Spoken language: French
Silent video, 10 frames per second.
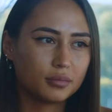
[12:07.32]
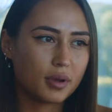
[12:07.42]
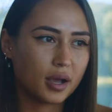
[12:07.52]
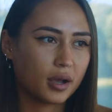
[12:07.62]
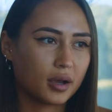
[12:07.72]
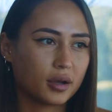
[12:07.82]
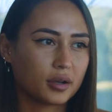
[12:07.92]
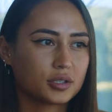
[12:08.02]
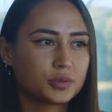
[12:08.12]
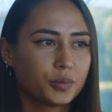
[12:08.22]

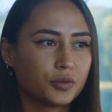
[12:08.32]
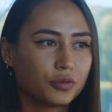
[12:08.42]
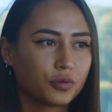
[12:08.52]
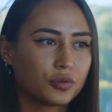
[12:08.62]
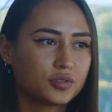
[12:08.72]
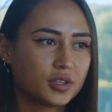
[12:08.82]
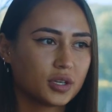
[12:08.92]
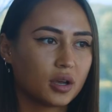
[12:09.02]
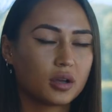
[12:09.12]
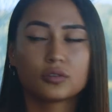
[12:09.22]
Bah, je pense que
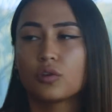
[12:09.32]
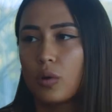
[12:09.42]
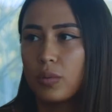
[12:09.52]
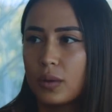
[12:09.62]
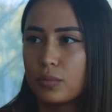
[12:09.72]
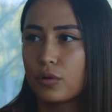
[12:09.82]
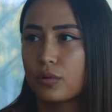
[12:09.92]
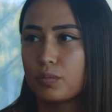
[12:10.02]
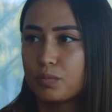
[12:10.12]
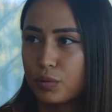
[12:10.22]
c'est un tremplin
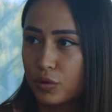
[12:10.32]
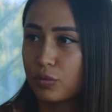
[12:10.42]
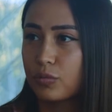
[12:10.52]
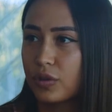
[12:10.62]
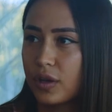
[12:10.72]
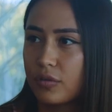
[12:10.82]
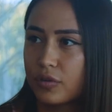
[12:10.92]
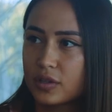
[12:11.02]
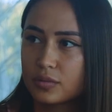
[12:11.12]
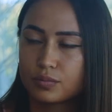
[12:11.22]
pour, se montrer en
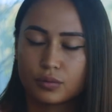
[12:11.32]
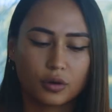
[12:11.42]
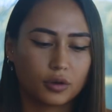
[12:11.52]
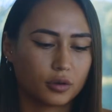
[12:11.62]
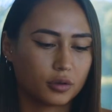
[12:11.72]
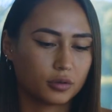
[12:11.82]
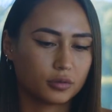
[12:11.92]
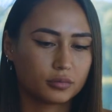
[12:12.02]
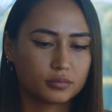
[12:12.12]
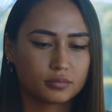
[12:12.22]
fait. Mm. Pour,
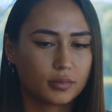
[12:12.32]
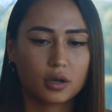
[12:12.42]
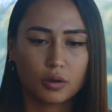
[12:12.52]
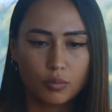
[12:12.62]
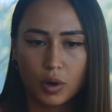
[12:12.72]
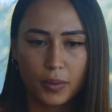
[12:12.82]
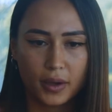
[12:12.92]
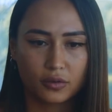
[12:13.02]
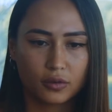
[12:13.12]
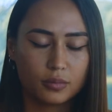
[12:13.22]
euh, bah, comme moi
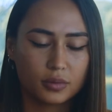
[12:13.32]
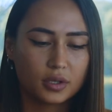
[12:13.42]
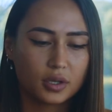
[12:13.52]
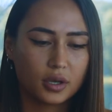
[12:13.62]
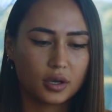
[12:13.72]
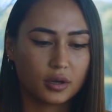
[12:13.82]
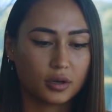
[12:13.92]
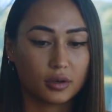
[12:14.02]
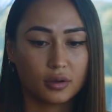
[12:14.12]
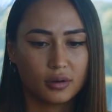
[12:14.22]
par exemple,
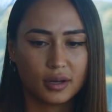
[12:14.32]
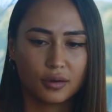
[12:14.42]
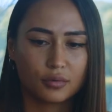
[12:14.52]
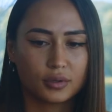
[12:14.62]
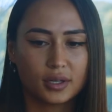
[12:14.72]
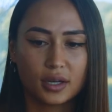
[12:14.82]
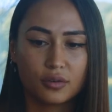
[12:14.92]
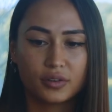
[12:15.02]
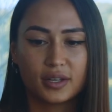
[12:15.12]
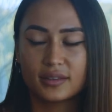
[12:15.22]
euh, là on est là,
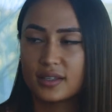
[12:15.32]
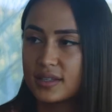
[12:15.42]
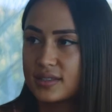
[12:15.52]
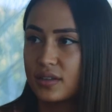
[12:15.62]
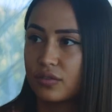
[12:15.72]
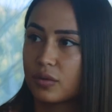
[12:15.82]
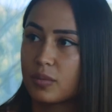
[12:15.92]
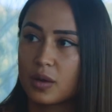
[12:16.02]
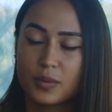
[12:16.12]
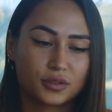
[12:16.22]
en fait de la télé, c'est
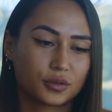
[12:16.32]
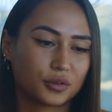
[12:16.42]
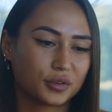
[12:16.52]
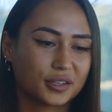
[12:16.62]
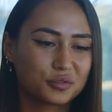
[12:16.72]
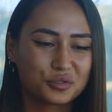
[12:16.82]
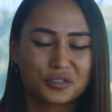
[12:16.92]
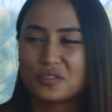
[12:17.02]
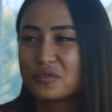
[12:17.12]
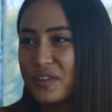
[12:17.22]
éphémère parce qu'il y a
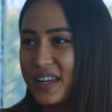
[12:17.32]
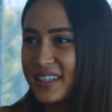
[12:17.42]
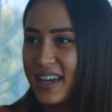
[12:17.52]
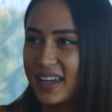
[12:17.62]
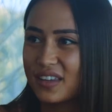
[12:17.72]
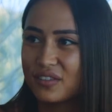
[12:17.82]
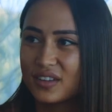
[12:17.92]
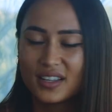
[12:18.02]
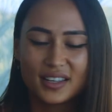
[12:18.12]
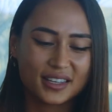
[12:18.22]
toujours des nouvelles qui arrivent.
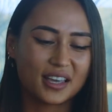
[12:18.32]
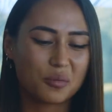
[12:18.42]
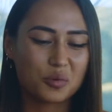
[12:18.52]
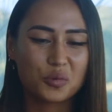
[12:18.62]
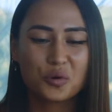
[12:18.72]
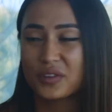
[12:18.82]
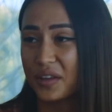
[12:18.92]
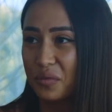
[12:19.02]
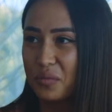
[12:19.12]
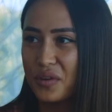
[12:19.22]
Il y a un moment où tu
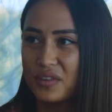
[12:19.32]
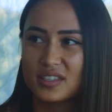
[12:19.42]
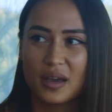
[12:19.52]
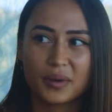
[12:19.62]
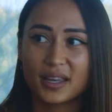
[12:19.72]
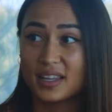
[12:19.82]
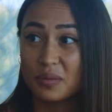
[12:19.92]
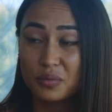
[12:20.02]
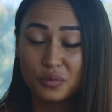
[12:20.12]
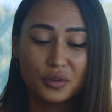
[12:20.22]
as ton buzz et après il
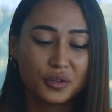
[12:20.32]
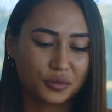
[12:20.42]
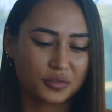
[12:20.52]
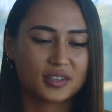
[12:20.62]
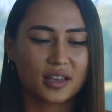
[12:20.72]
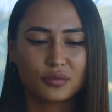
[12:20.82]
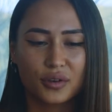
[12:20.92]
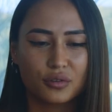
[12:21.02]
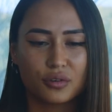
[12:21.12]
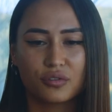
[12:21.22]
n'est plus. Donc c'est à
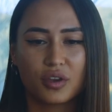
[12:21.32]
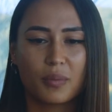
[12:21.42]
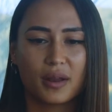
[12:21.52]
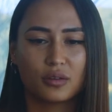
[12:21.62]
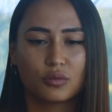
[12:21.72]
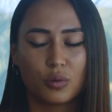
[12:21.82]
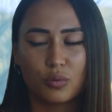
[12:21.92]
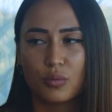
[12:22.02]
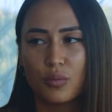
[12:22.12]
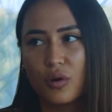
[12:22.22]
toi de faire parler de toi au
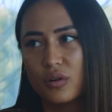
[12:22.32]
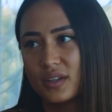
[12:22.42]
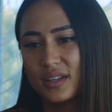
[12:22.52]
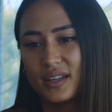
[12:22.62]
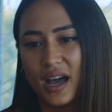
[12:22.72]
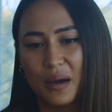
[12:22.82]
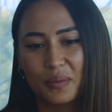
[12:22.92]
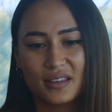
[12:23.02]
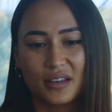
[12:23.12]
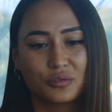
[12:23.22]
bon moment.
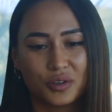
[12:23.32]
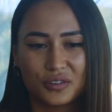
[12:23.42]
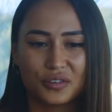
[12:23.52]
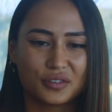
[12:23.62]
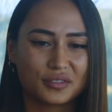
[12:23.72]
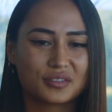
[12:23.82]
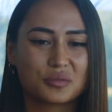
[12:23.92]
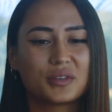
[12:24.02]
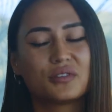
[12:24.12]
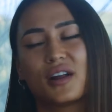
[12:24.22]
Après, à toi de,
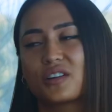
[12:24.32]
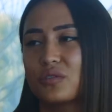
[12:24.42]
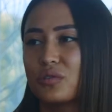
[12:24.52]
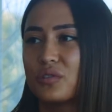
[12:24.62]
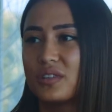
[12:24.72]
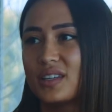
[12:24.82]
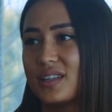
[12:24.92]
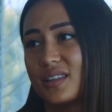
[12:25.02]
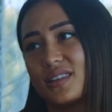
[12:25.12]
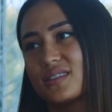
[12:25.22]
de mettre de l'argent de
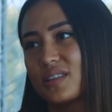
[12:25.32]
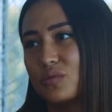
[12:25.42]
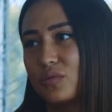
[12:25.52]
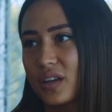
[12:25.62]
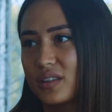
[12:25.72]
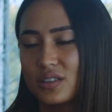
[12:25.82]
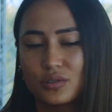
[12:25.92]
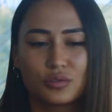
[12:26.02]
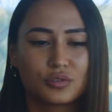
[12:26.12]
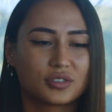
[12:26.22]
côté et mm. d'essayer d'ouvrir des
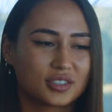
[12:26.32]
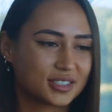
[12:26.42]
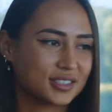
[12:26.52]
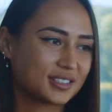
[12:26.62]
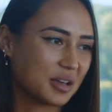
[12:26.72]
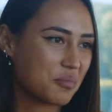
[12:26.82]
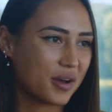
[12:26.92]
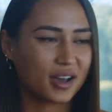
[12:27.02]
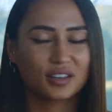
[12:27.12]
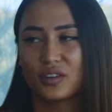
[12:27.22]
choses, acheter des
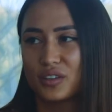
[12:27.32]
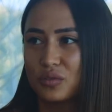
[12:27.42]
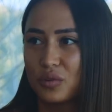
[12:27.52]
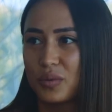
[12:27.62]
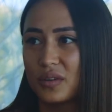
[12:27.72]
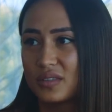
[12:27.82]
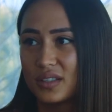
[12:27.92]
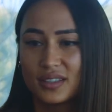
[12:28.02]
apparts, faire des trucs bien.